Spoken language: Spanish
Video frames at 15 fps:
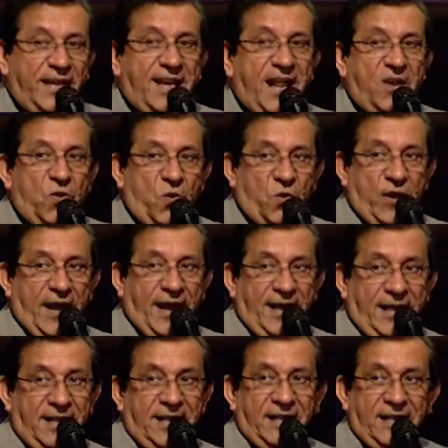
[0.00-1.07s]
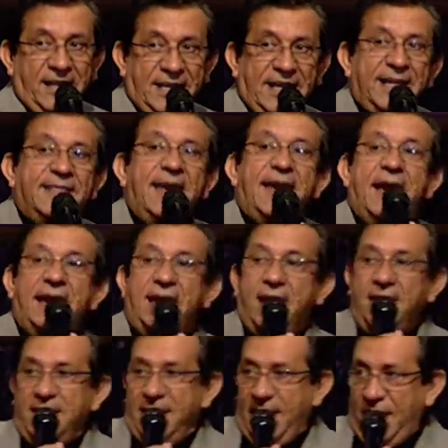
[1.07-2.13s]
de la luna y
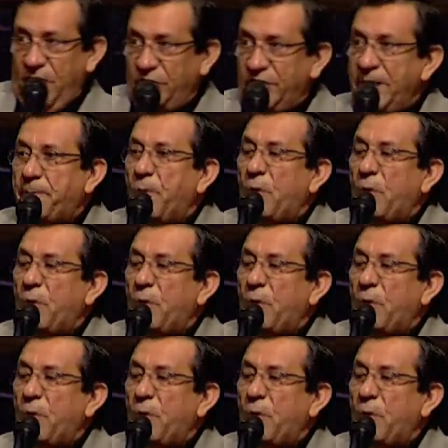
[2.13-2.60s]
de donde